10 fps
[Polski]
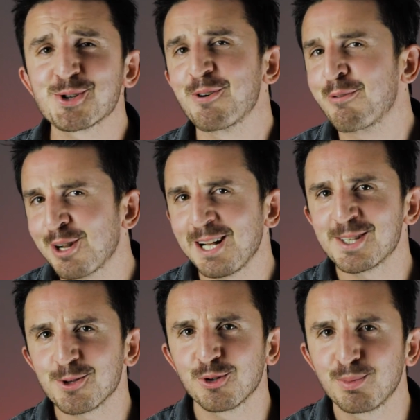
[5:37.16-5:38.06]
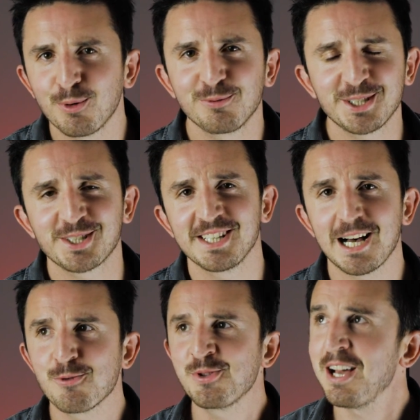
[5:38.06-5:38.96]
że Franz odpowiedź
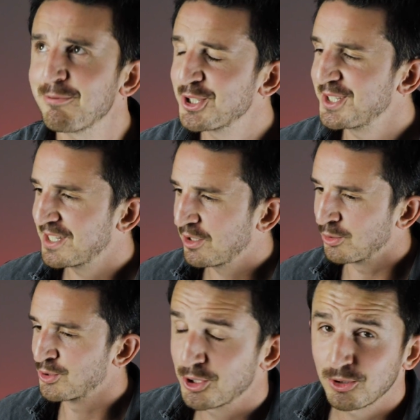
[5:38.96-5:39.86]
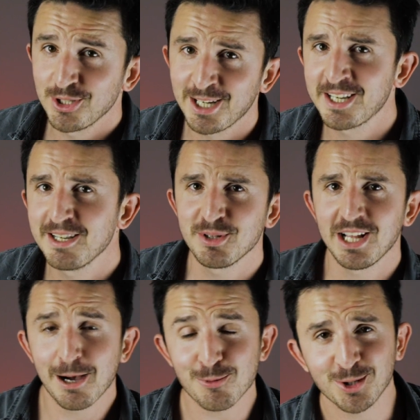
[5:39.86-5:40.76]
znał na wszystko. Czy to na hymn
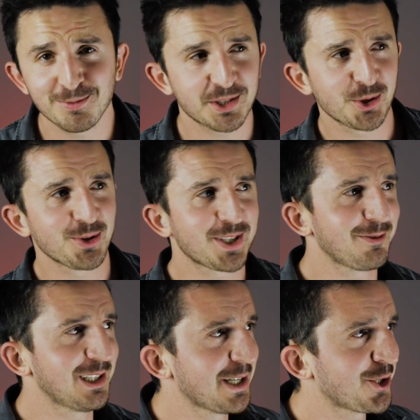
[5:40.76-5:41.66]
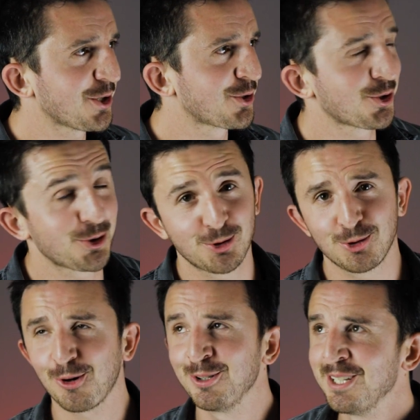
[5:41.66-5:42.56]
Euro 2012, czy
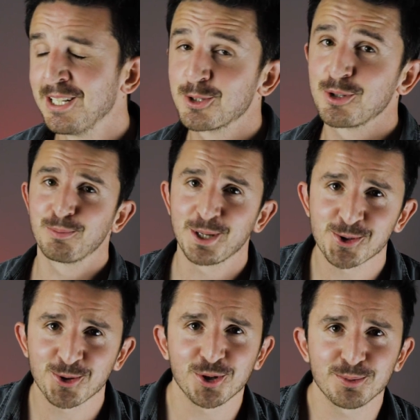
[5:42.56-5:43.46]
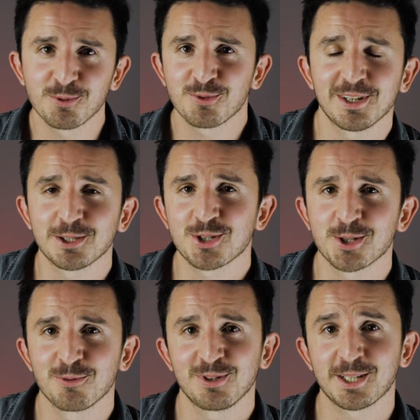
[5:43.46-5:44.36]
to co Peszko robił swego
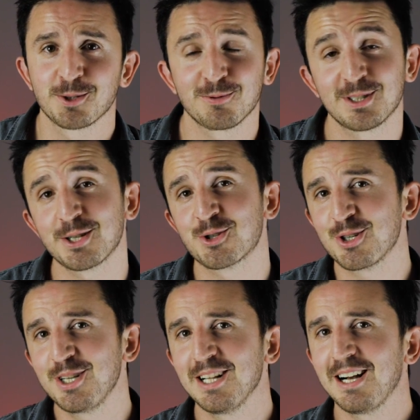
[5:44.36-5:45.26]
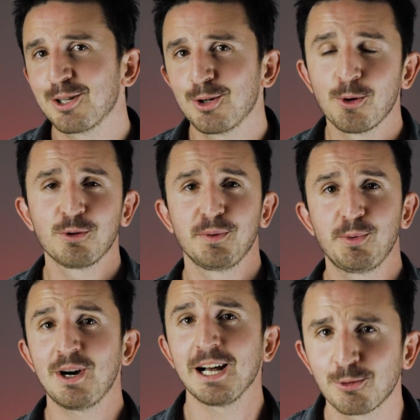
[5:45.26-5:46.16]
czasu w taksówce, czy ile alkoholu
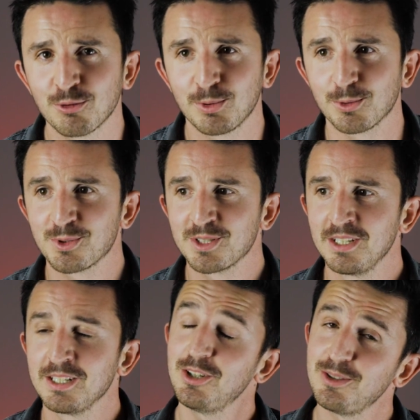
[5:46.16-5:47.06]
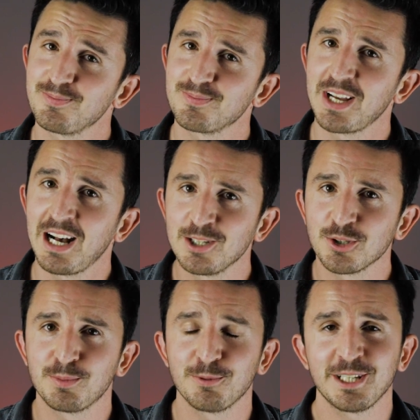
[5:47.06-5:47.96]
wypił Artur Borys. No, ale
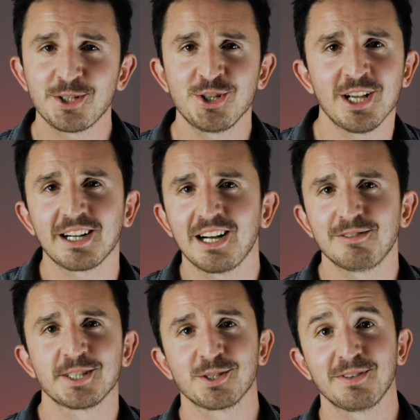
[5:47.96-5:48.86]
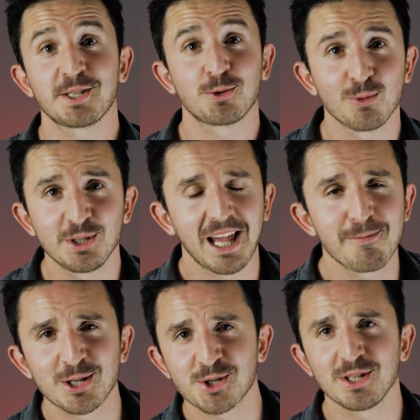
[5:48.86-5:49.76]
odpowiedzi jak awansować z
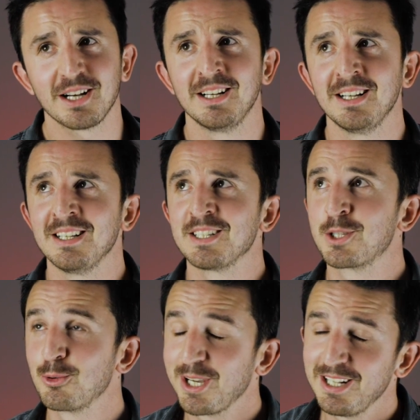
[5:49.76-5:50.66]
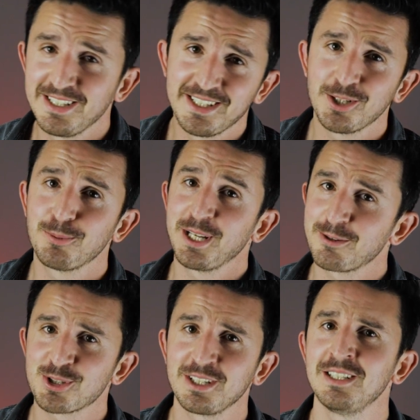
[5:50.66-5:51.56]
Górnikiem Łęczna z drugiej ligi do
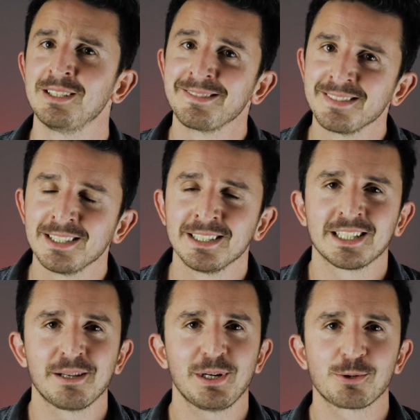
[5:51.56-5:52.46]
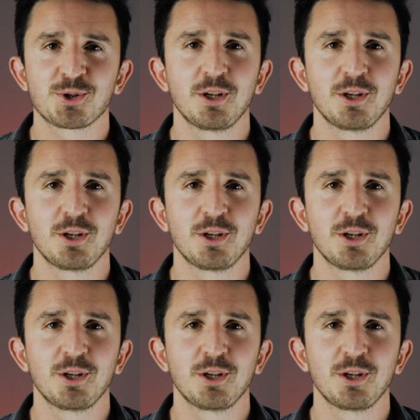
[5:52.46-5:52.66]
pierwszej chyba już